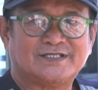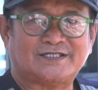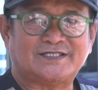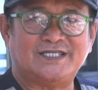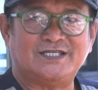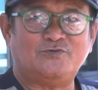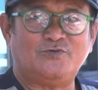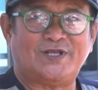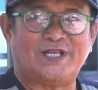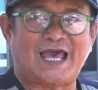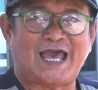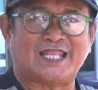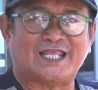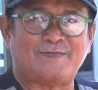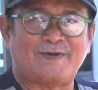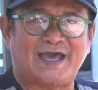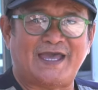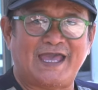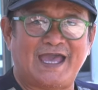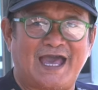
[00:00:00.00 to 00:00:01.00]
จะทิ้งเวลา
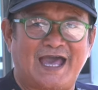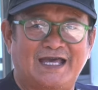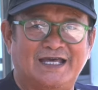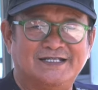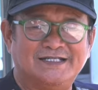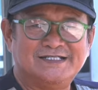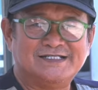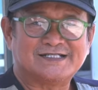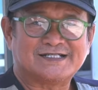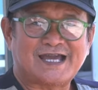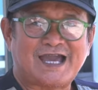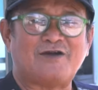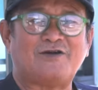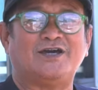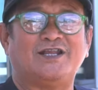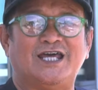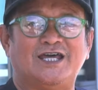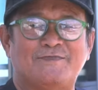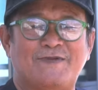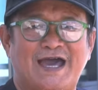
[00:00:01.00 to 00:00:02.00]
ทำไมอ่ะ
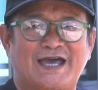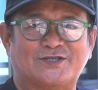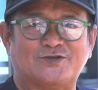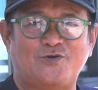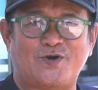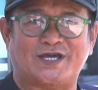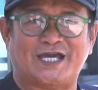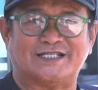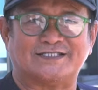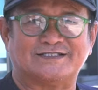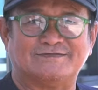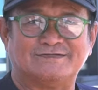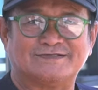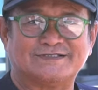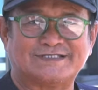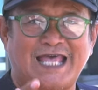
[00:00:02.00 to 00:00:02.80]
เขาก็เลยมาช่วยกัน